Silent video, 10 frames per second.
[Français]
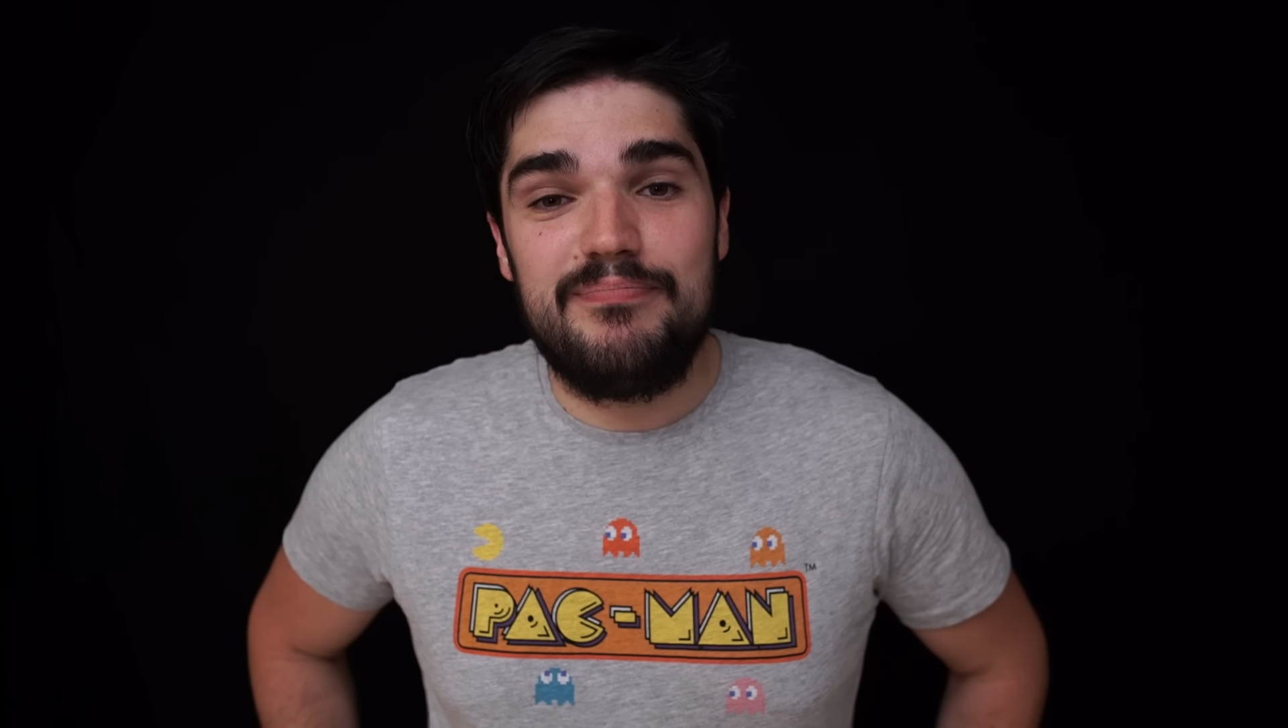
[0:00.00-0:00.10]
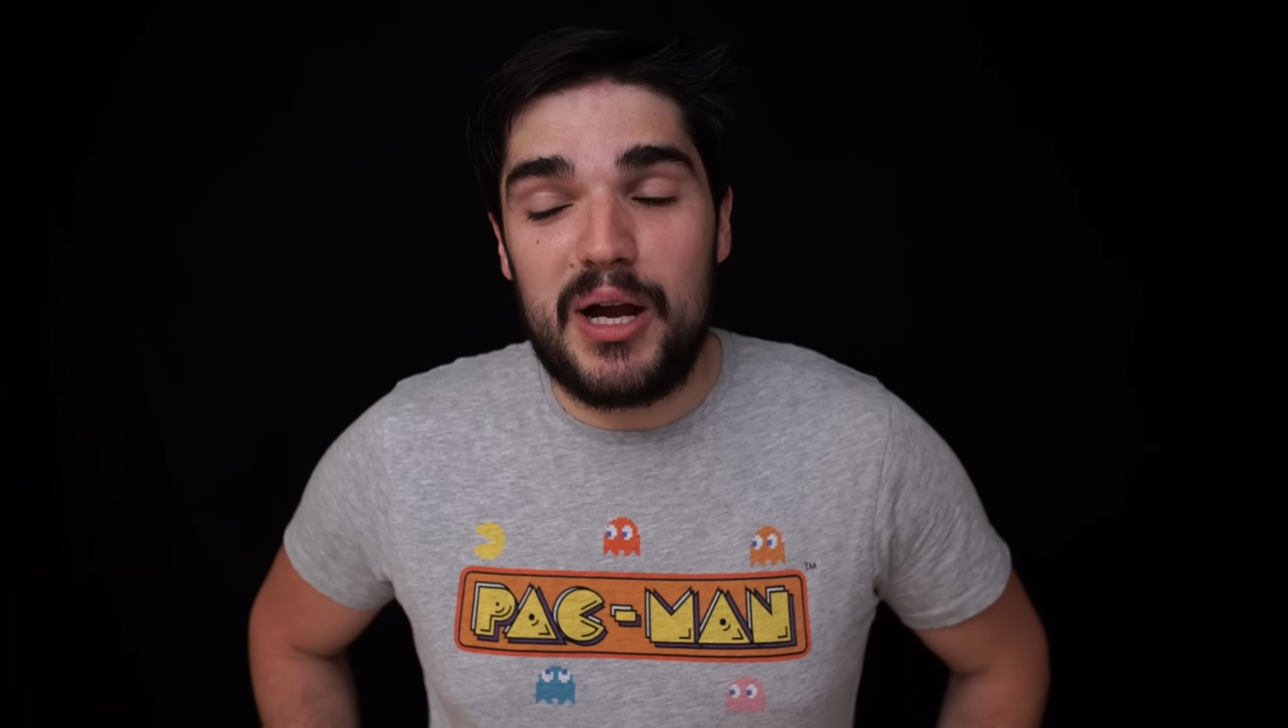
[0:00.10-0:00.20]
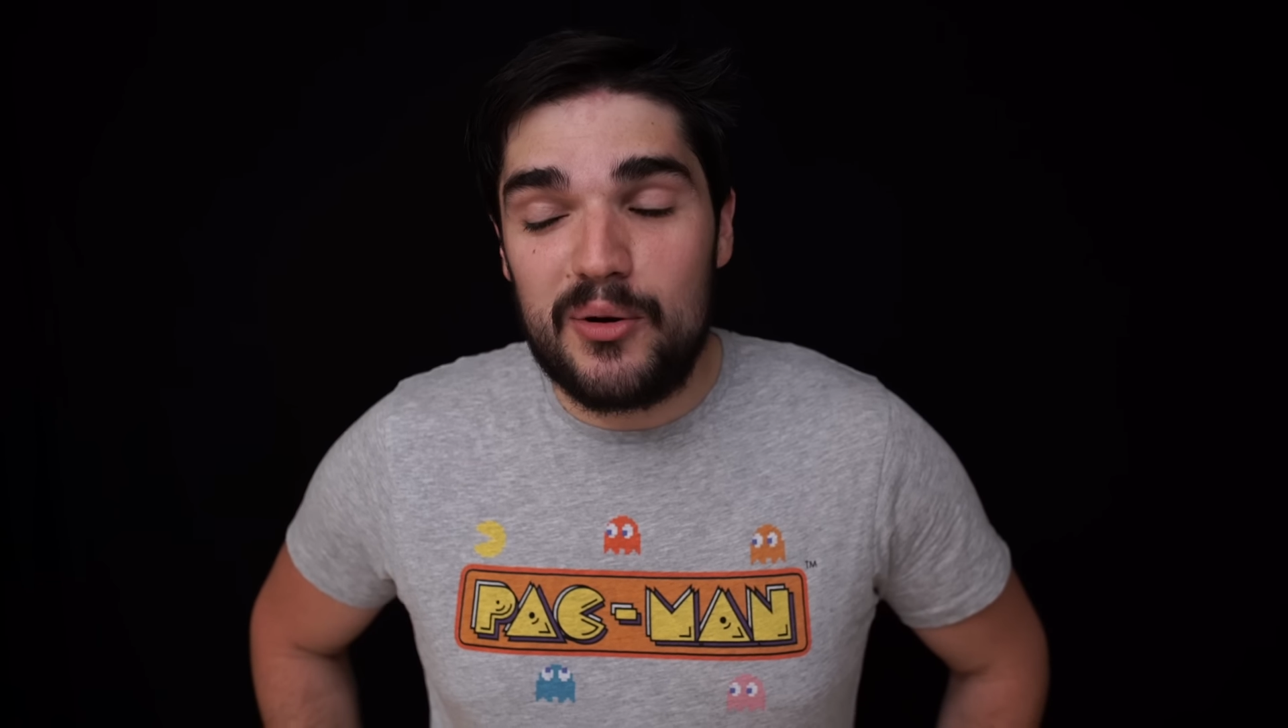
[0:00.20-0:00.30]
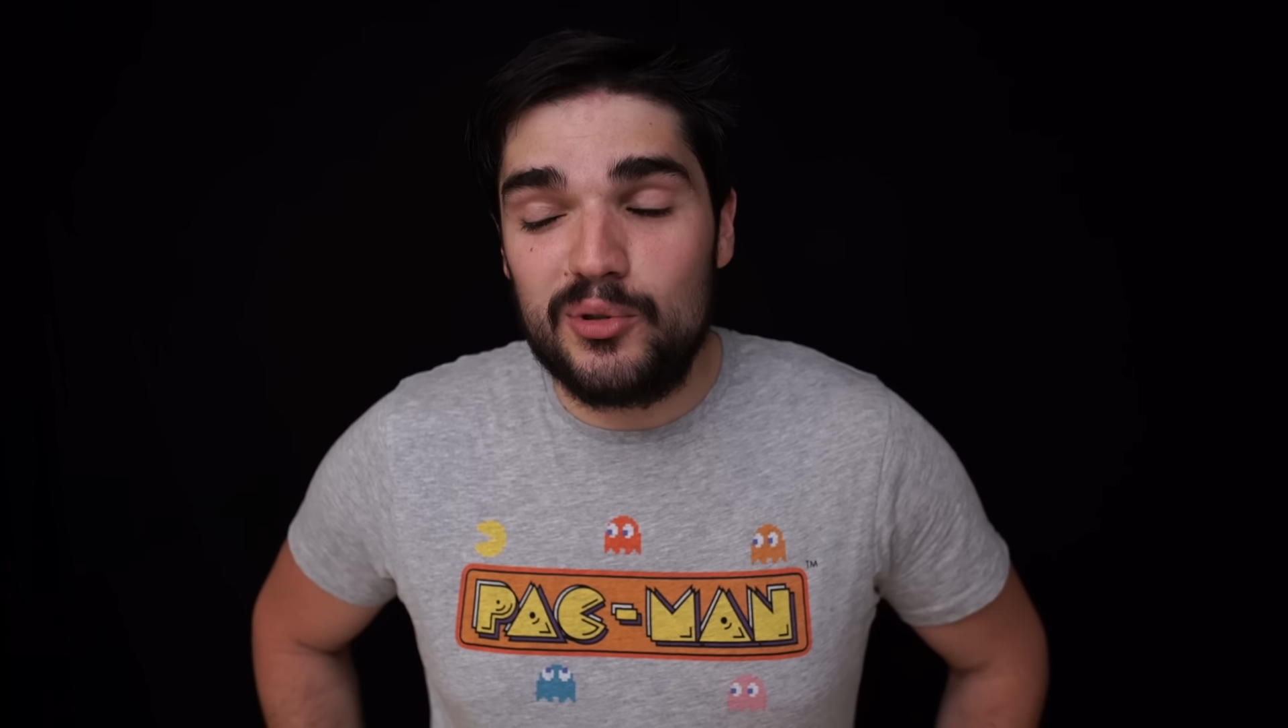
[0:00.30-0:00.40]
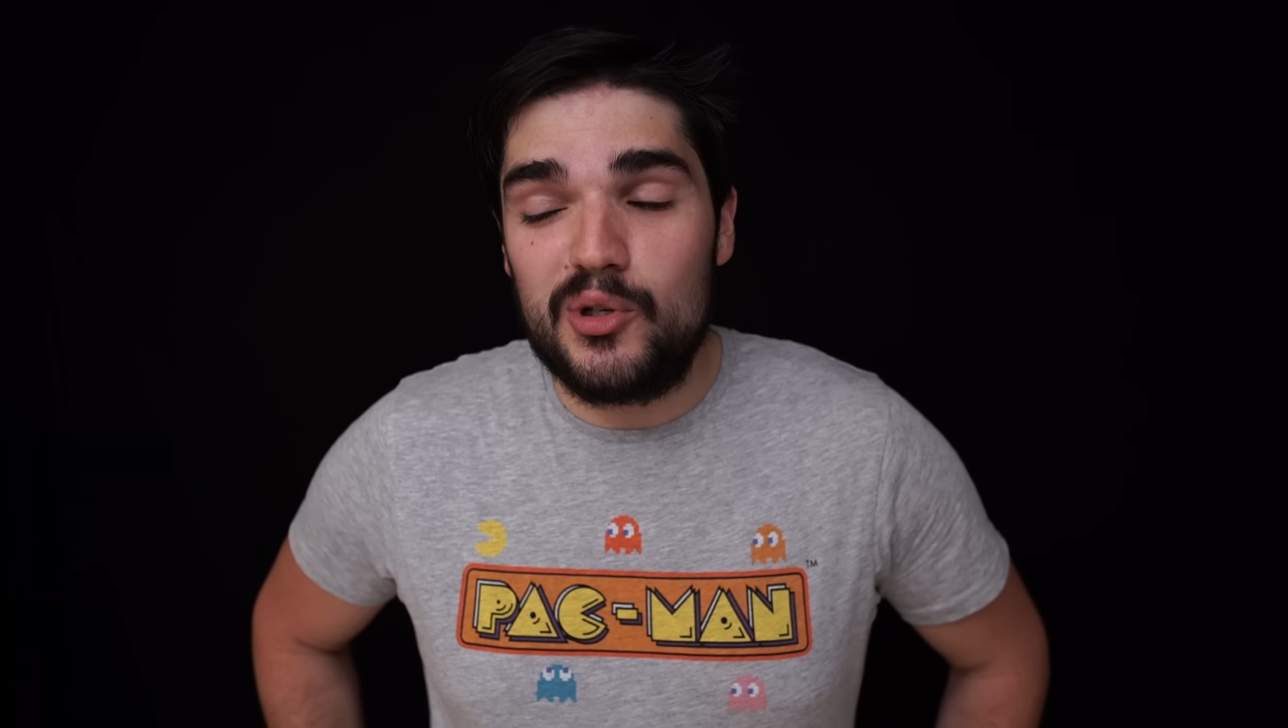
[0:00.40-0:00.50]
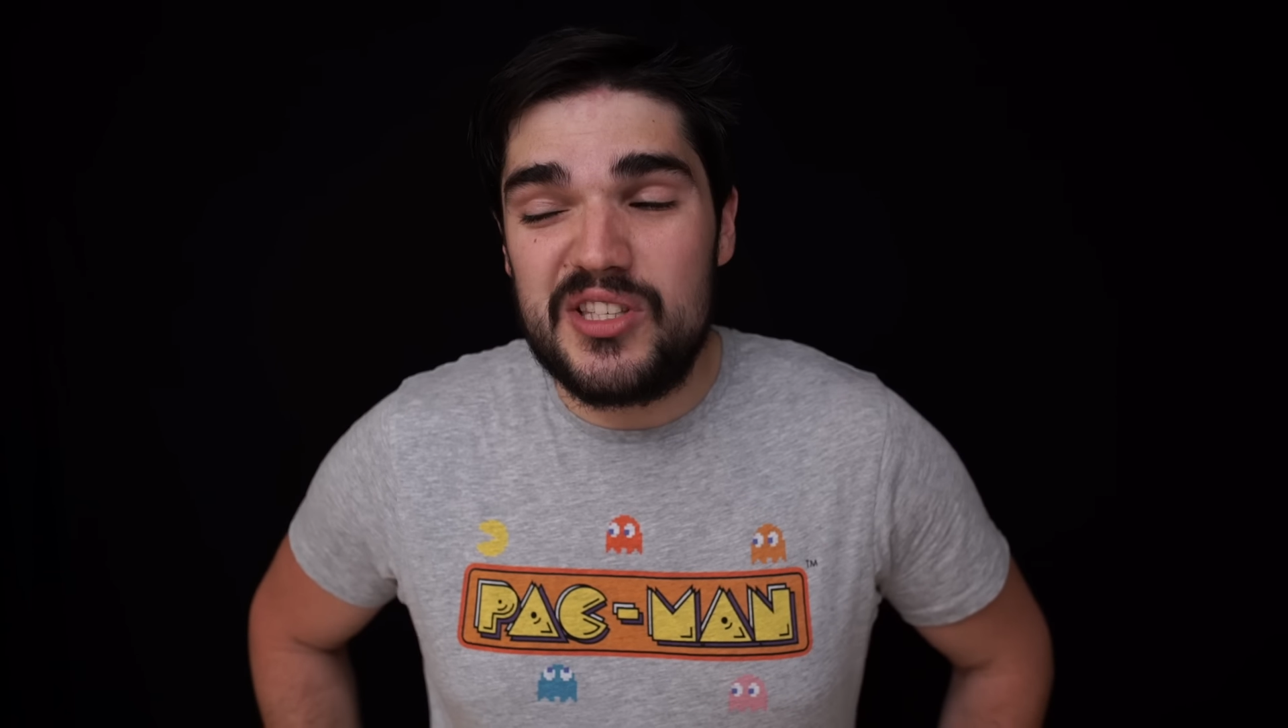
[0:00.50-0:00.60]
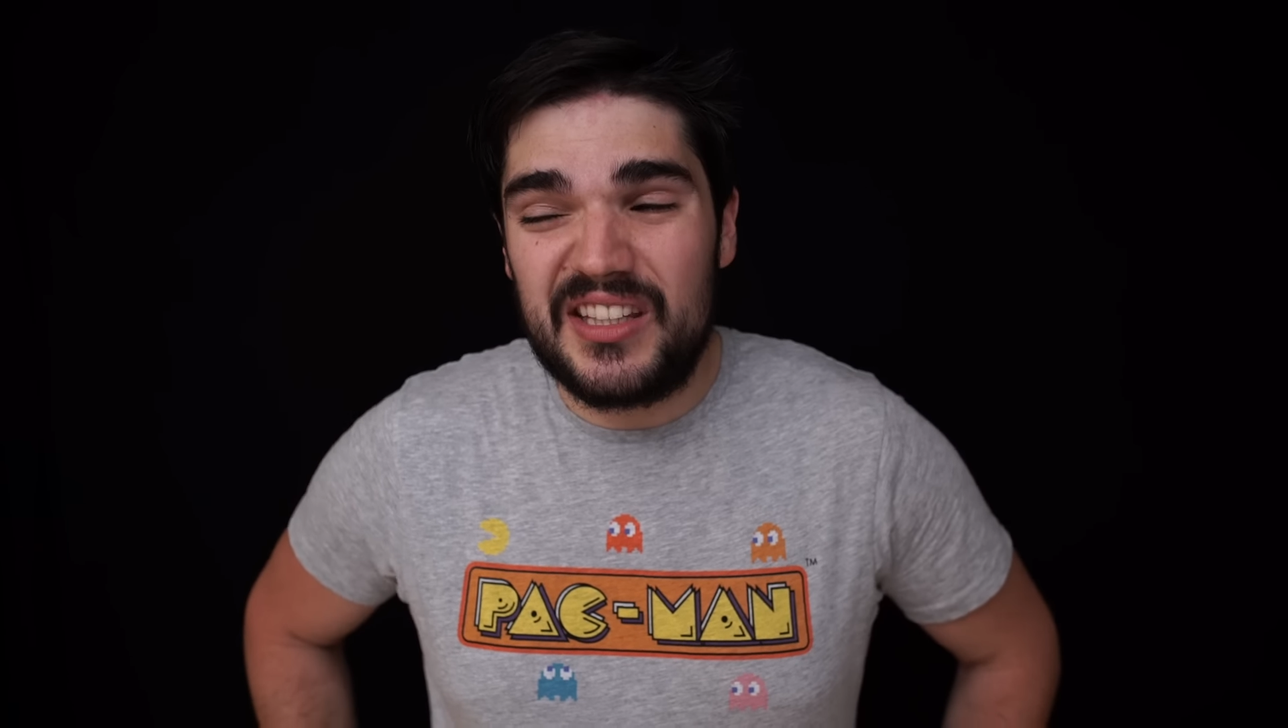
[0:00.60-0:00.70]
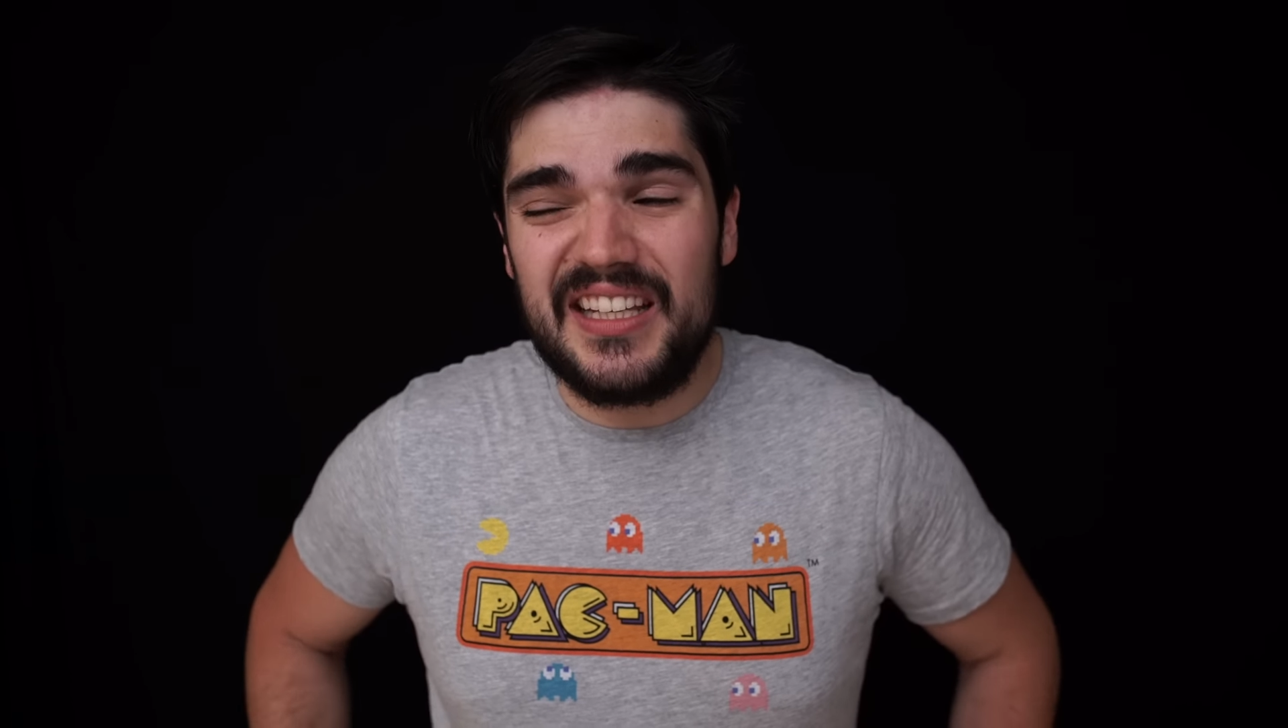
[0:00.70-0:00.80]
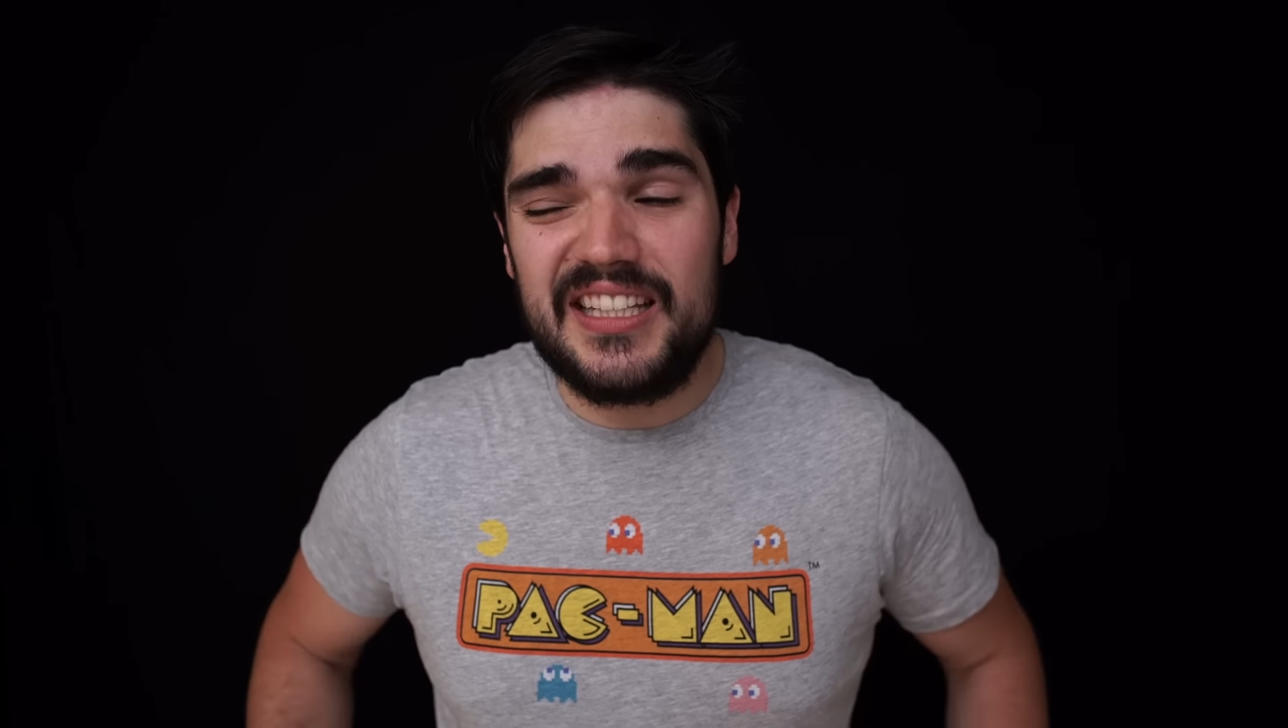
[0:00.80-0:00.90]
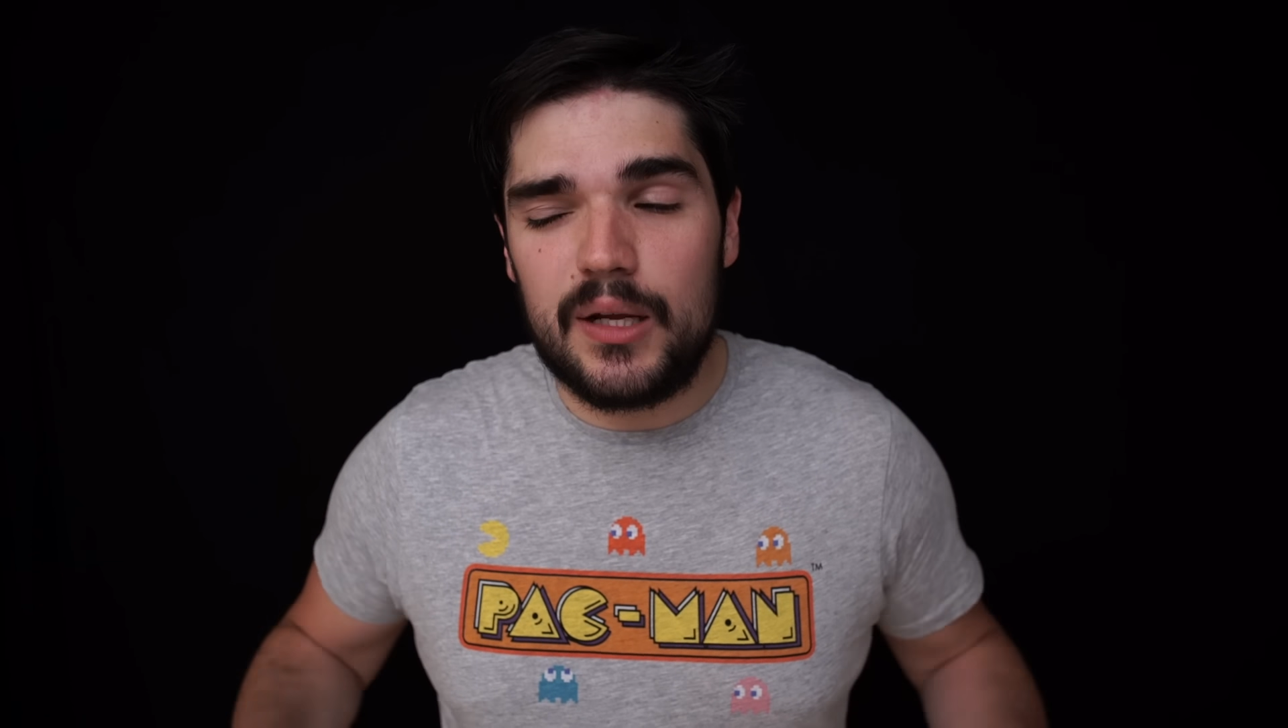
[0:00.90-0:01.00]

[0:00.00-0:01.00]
Par contre, le string